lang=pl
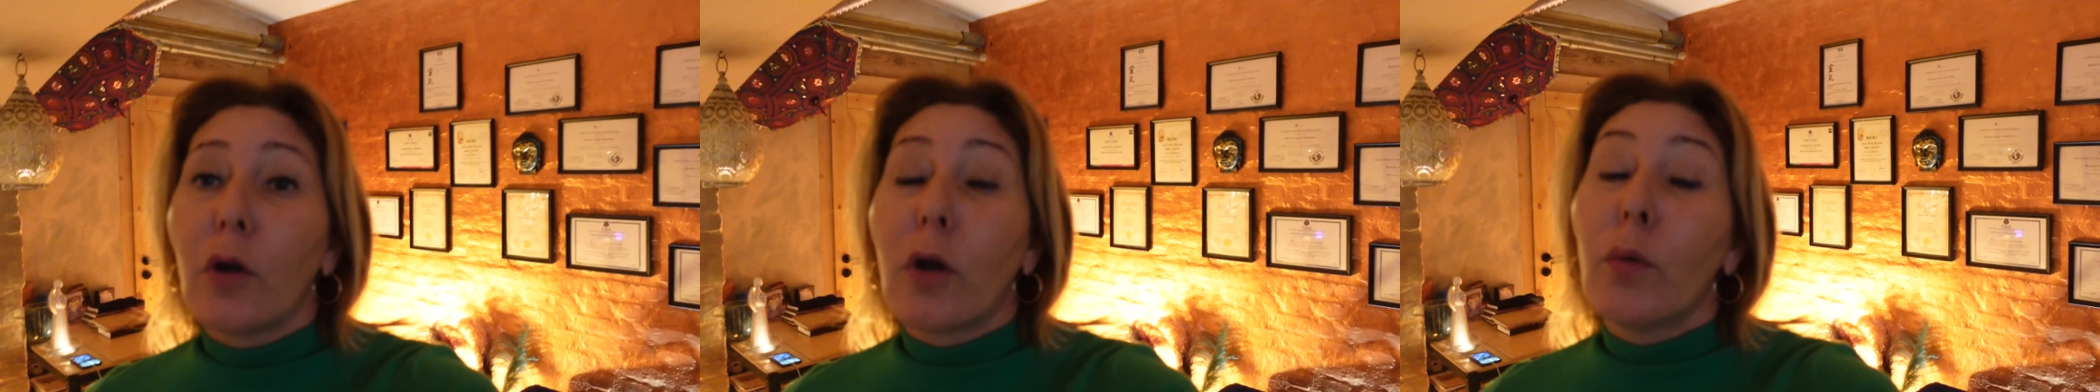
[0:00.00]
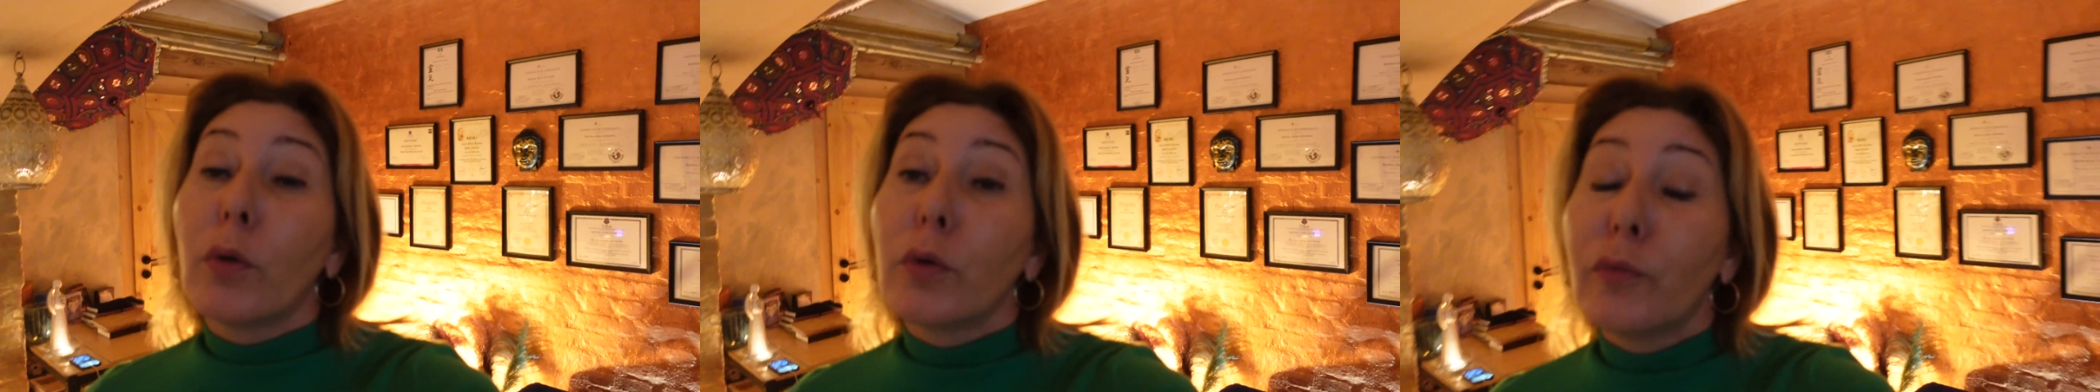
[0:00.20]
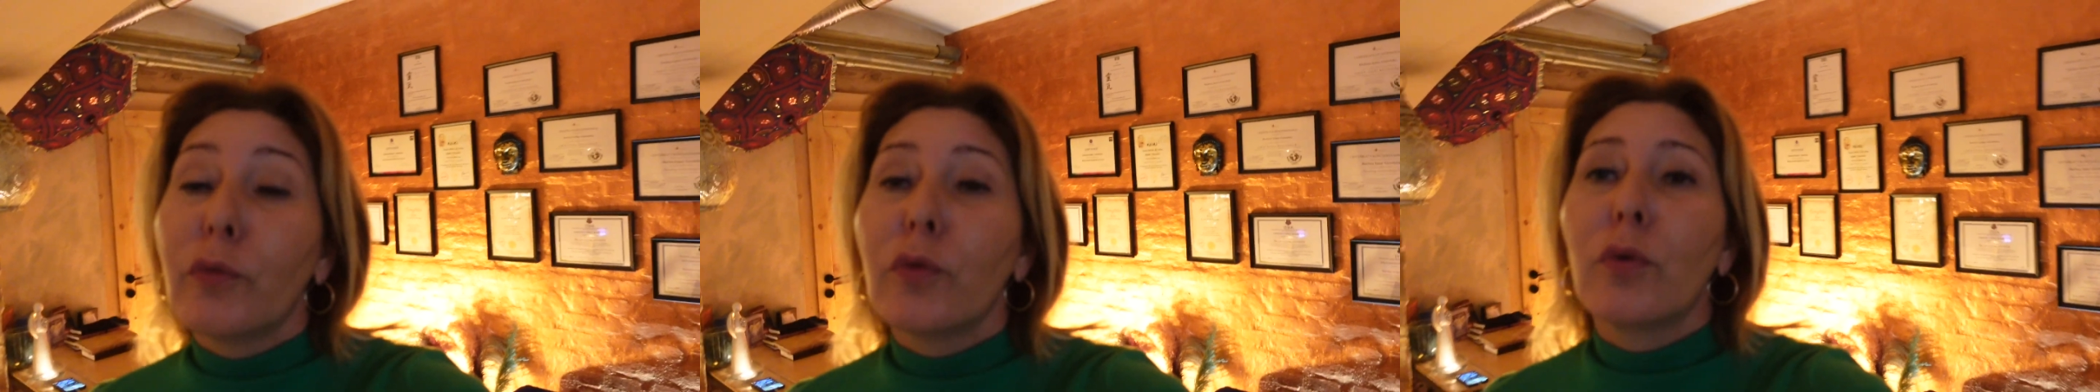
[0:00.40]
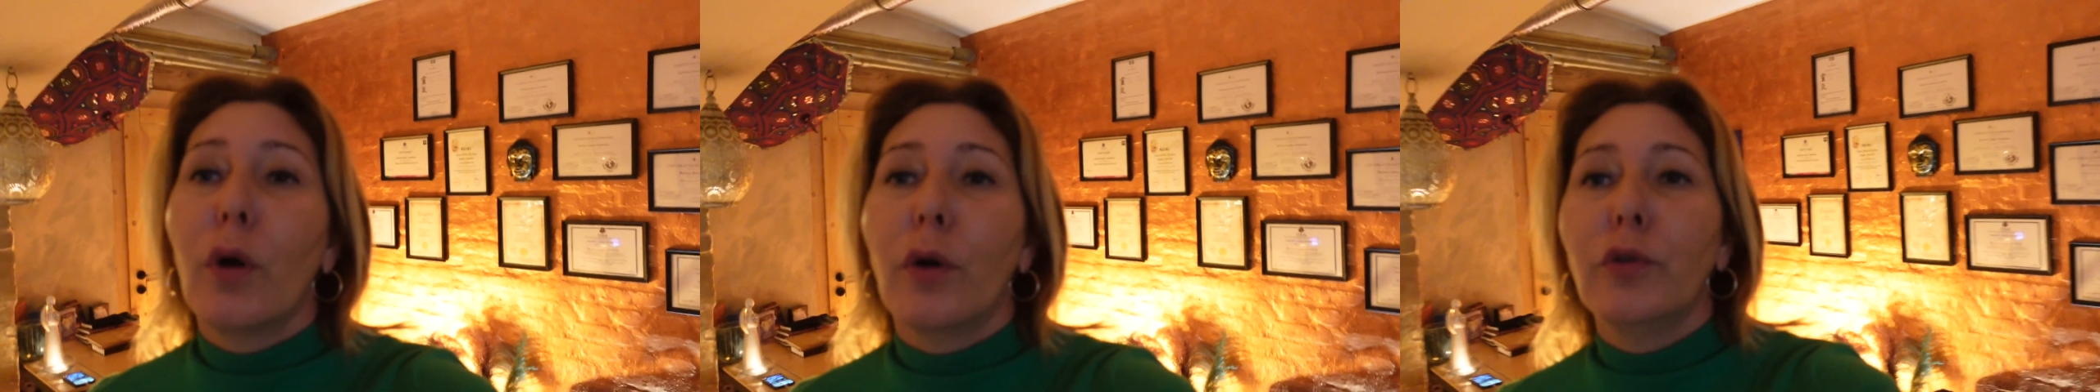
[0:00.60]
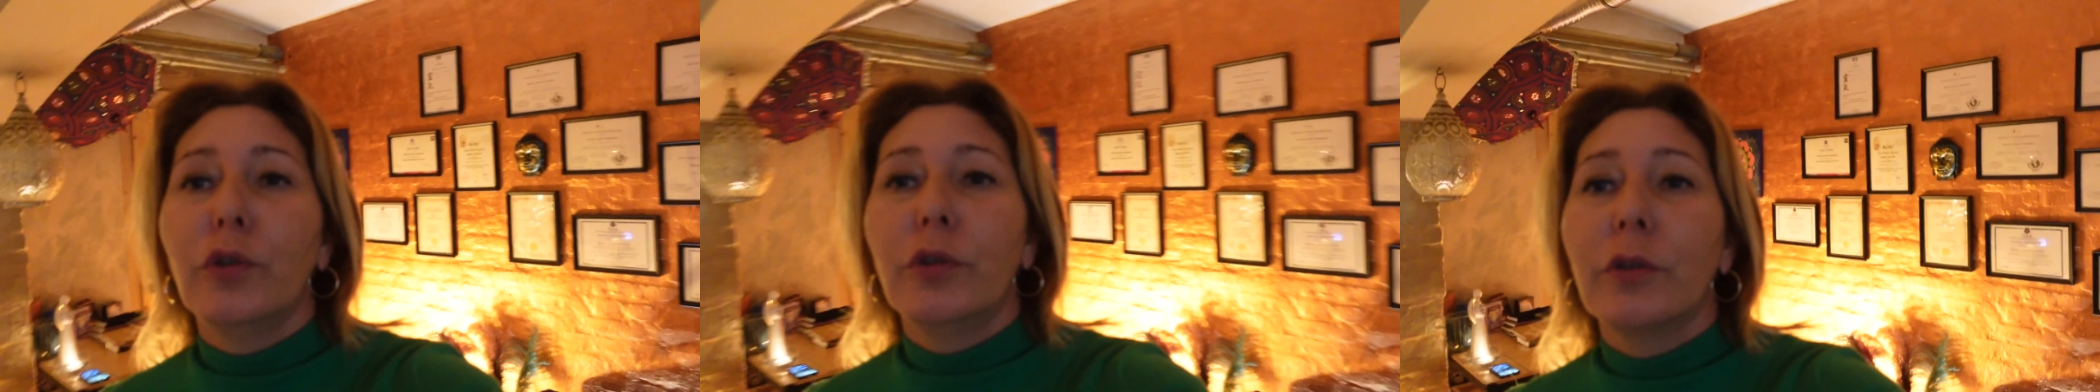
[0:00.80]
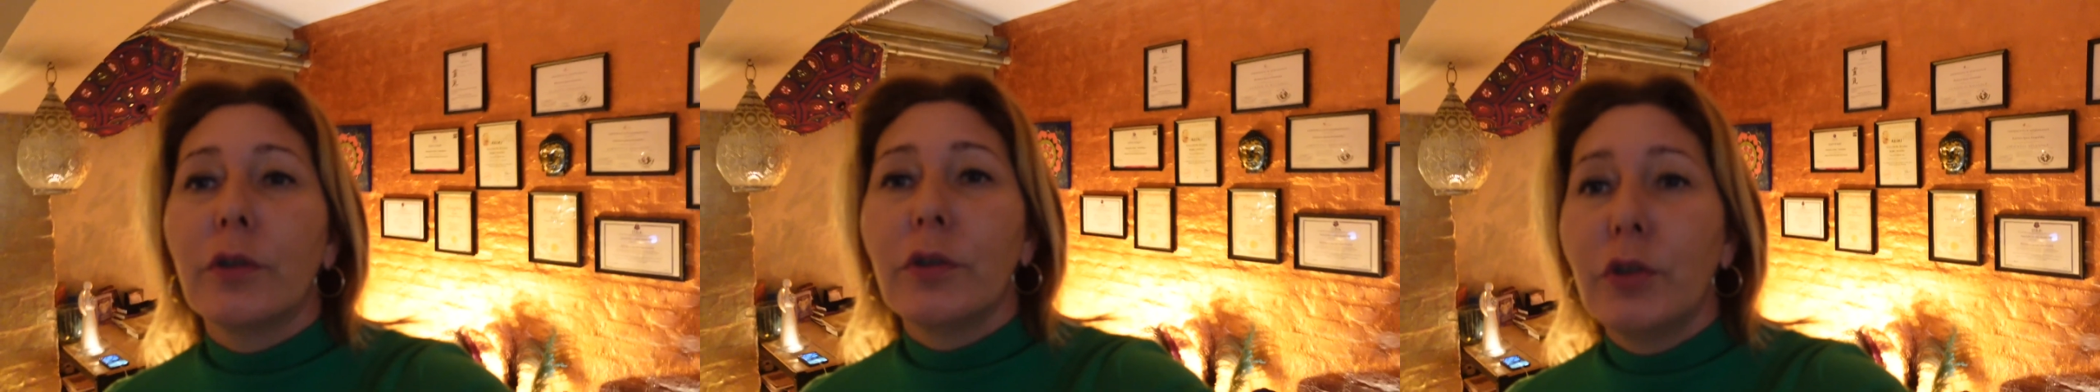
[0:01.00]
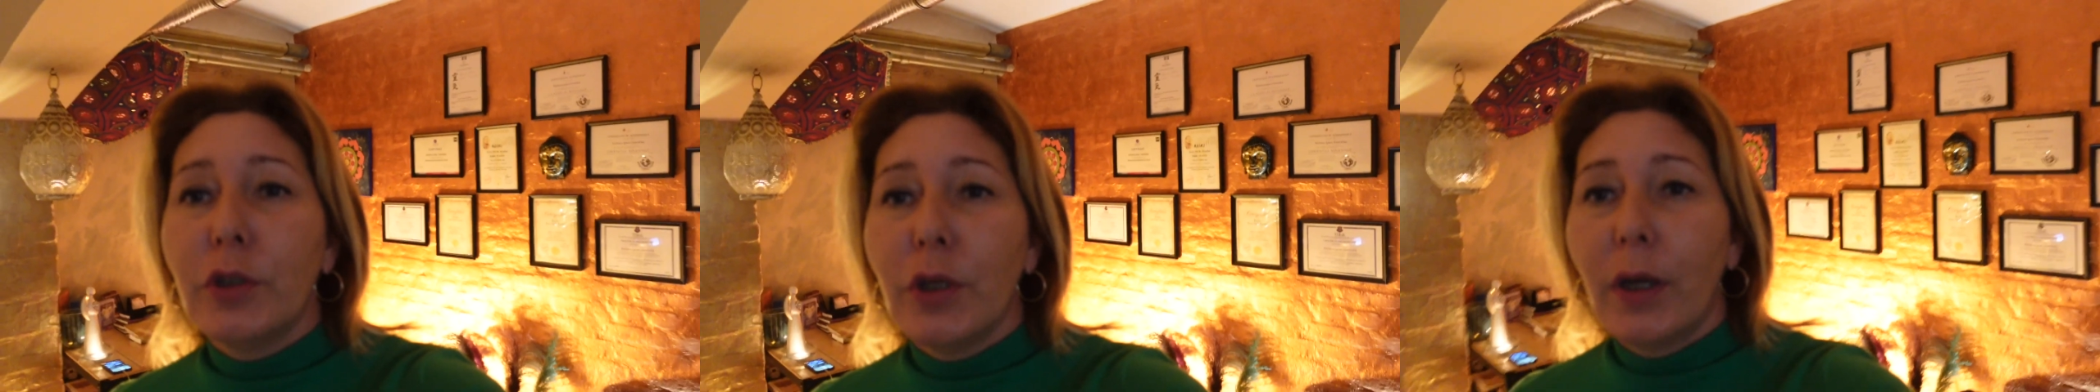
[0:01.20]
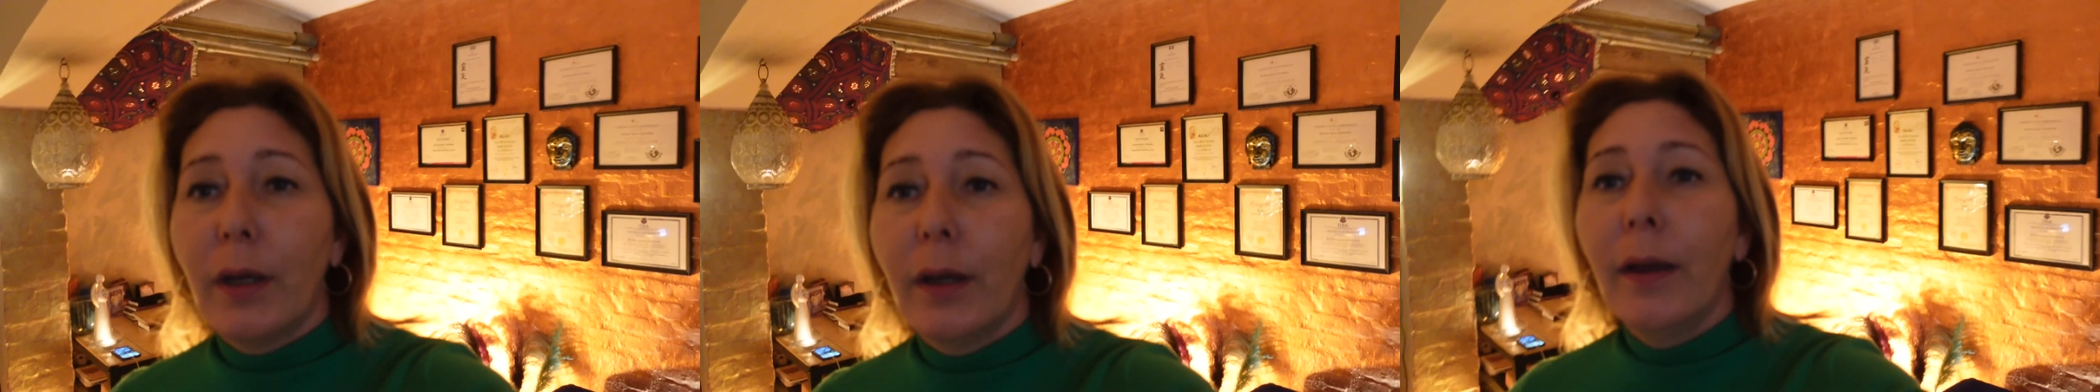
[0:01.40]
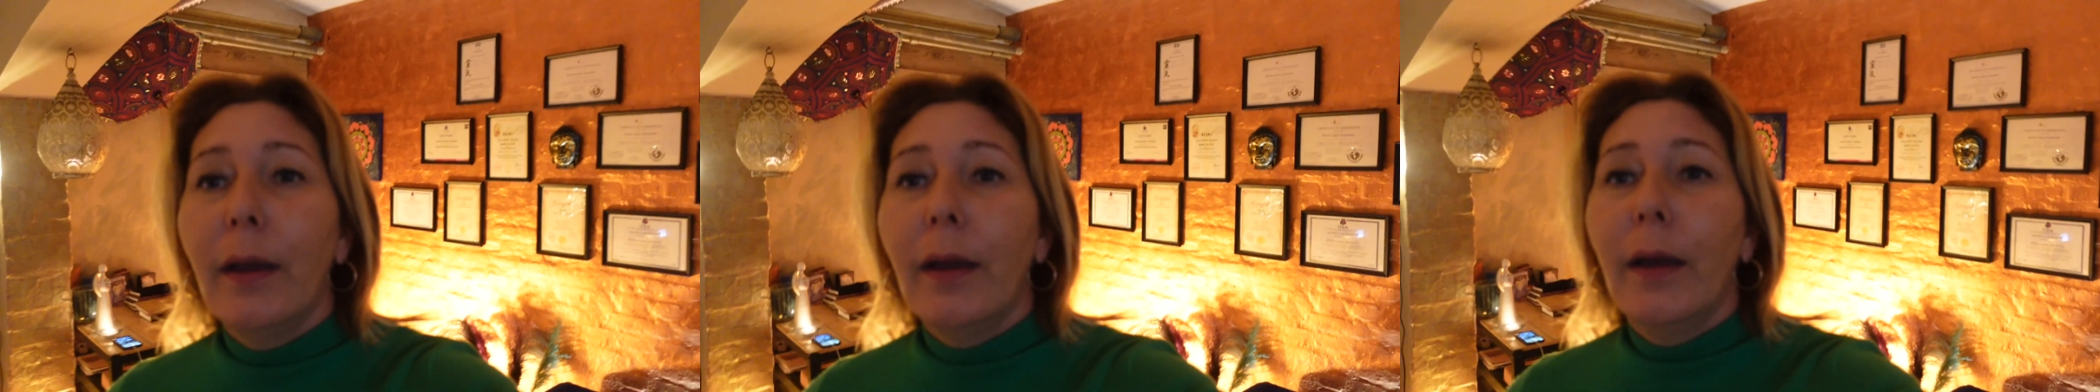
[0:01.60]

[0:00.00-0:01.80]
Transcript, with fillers: około dwóch godzin, gdzie